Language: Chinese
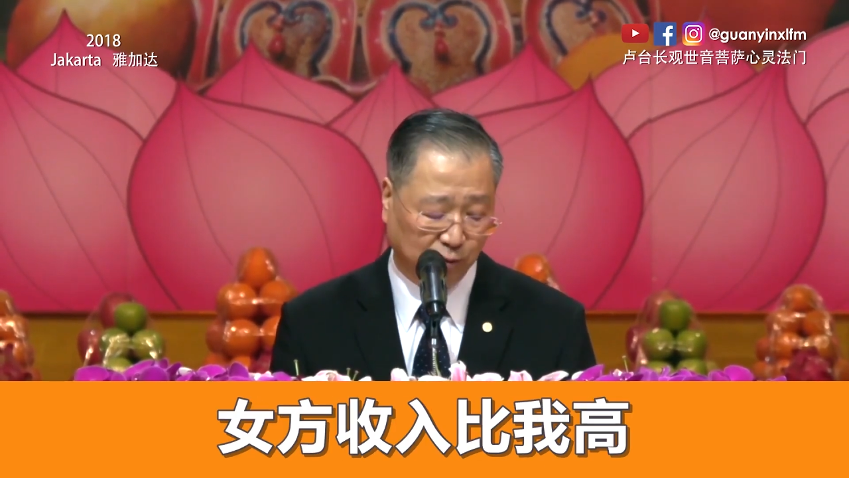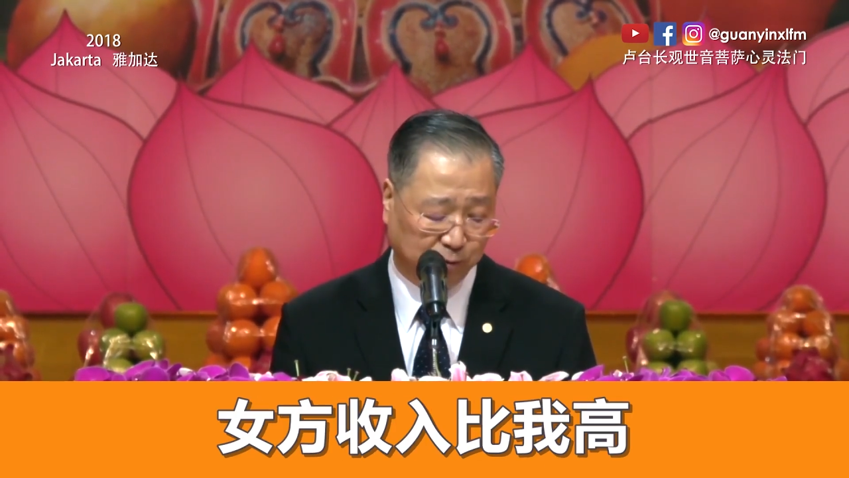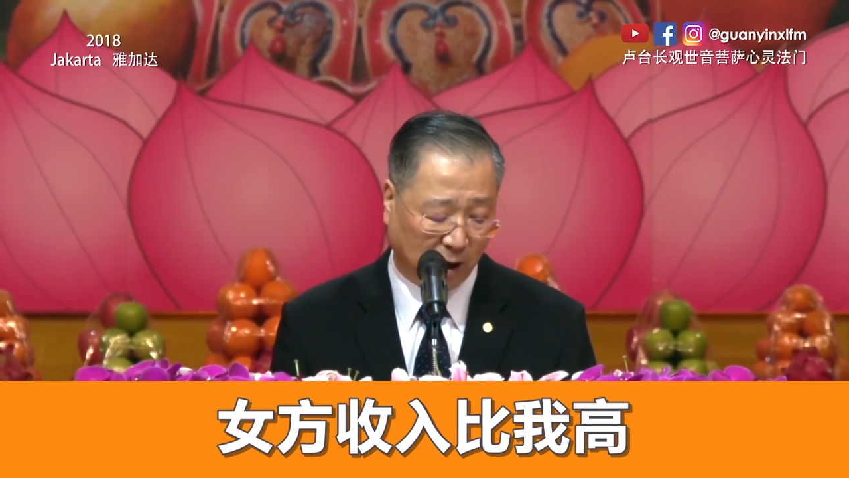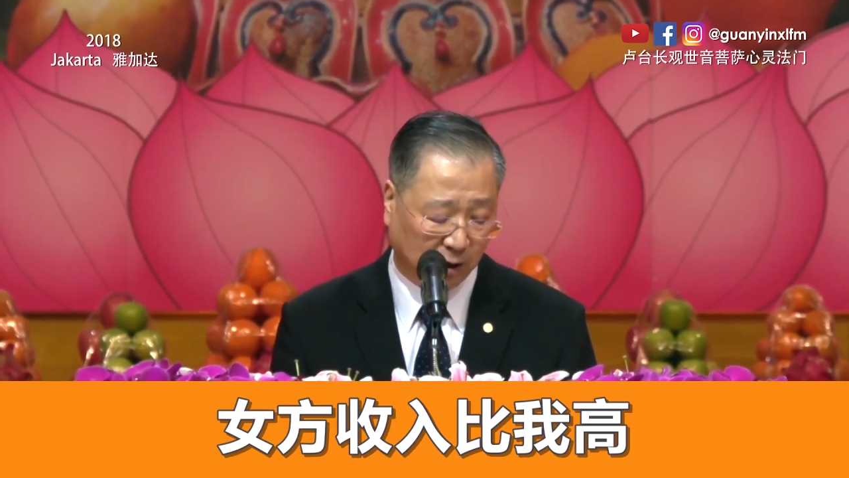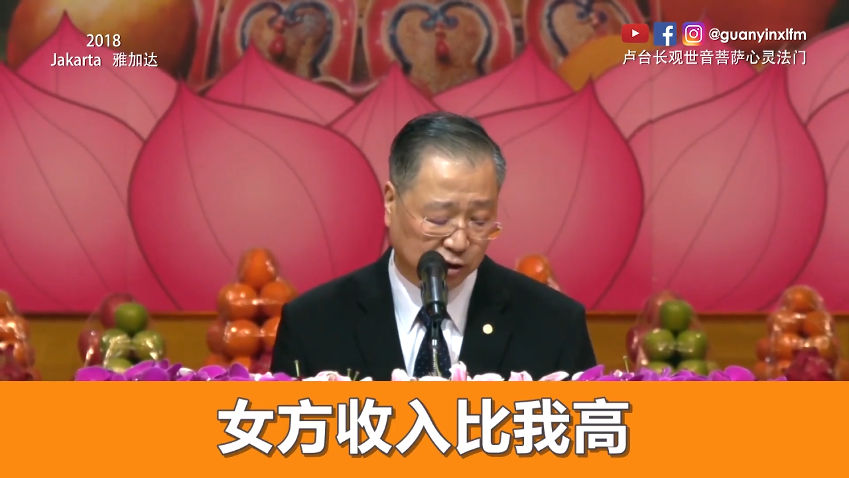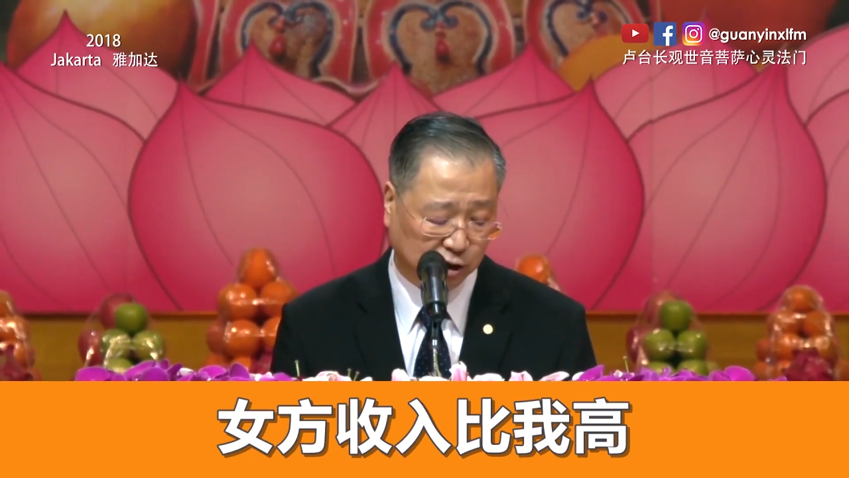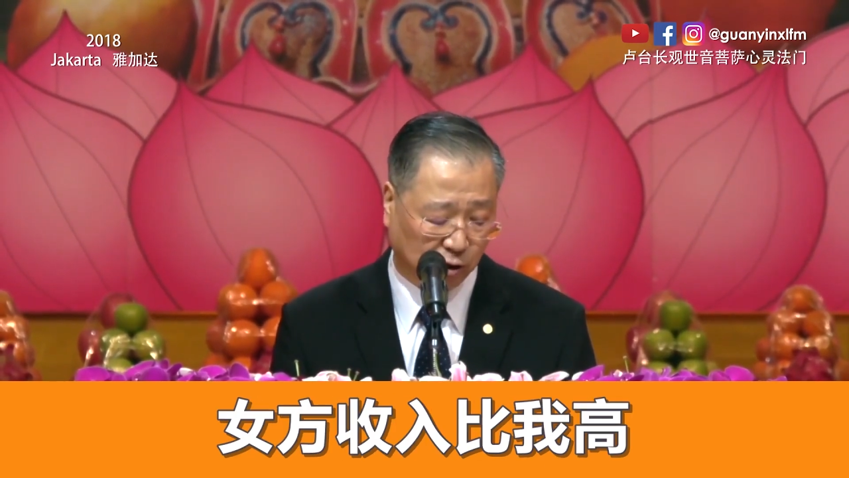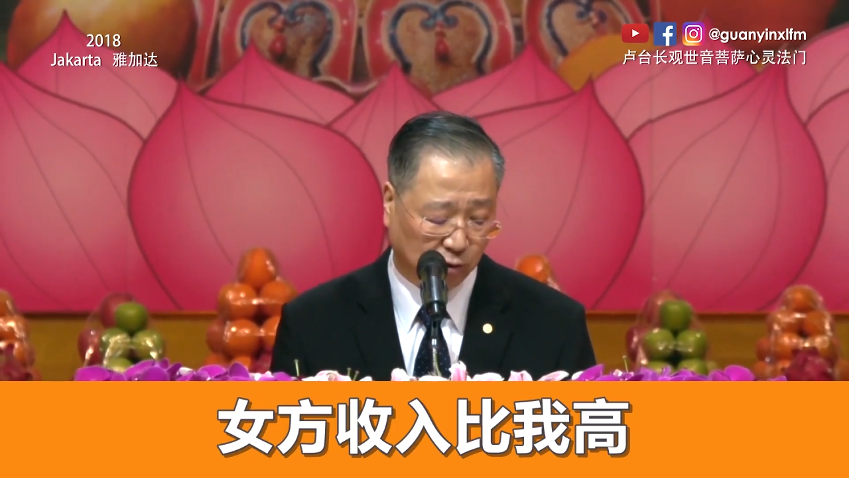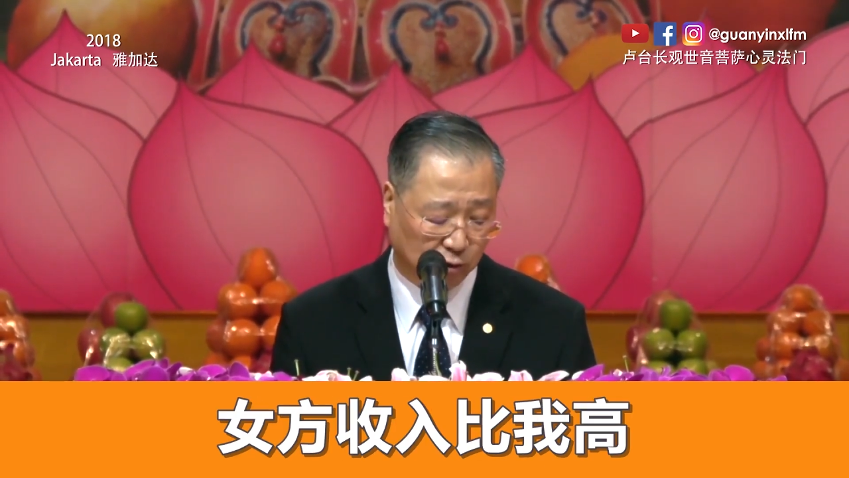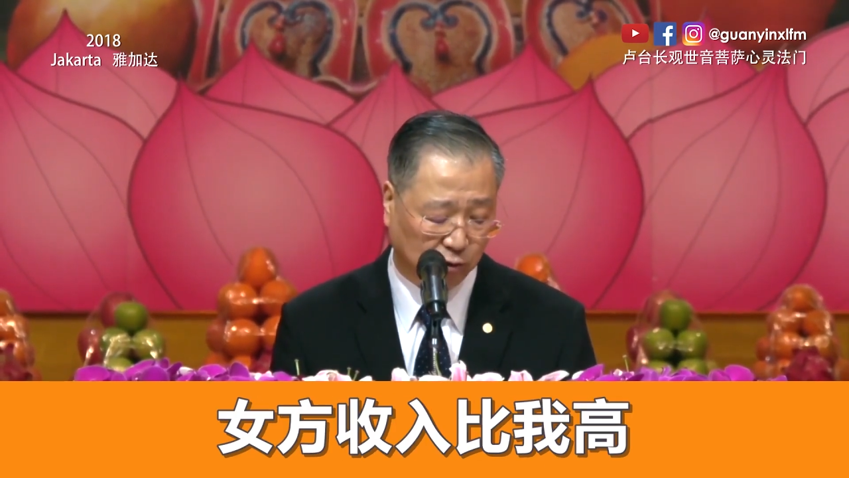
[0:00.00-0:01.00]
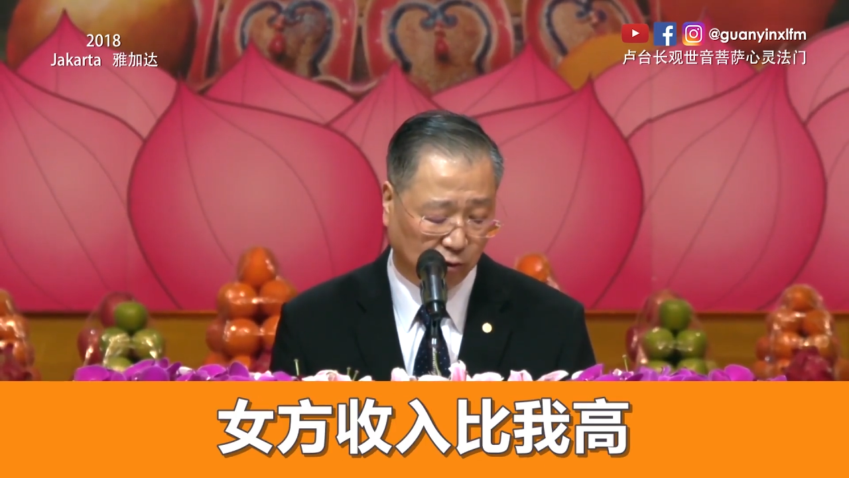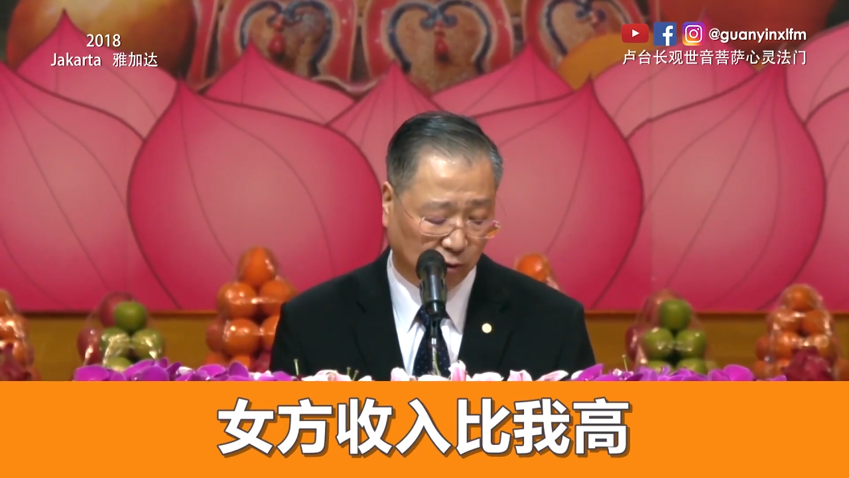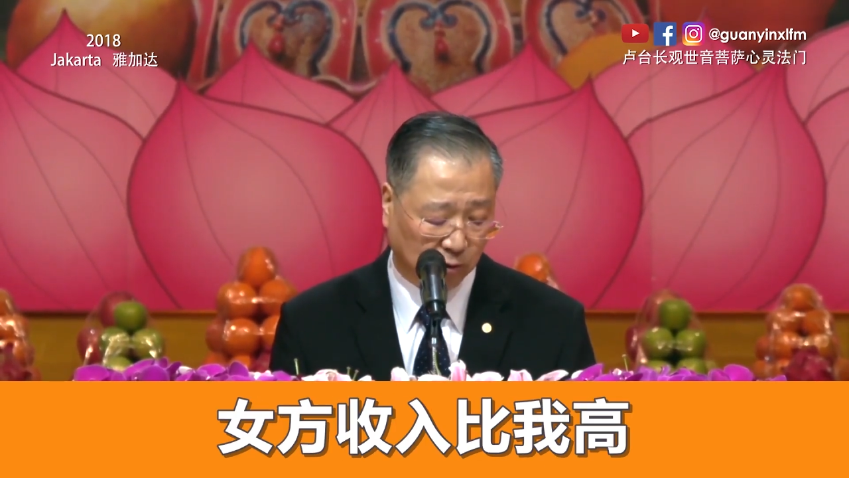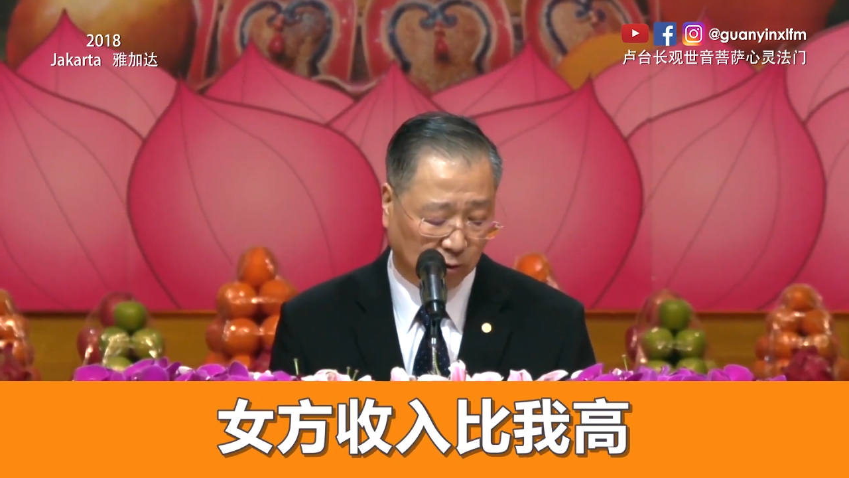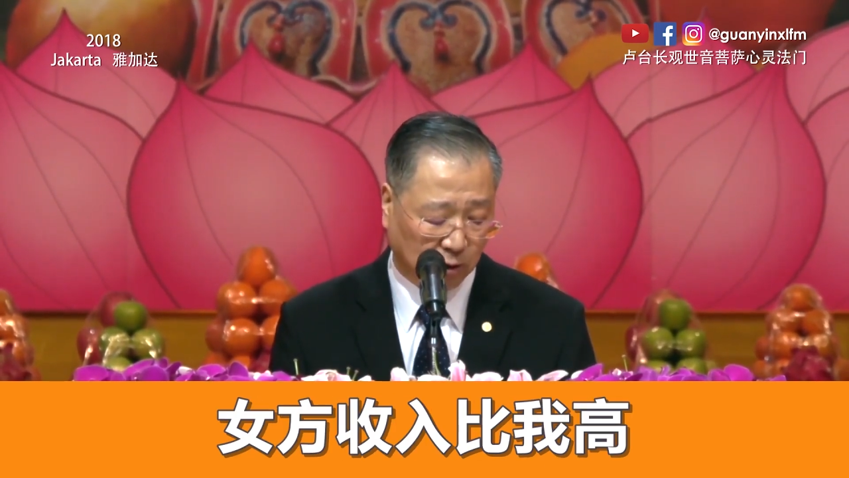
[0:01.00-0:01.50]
方收入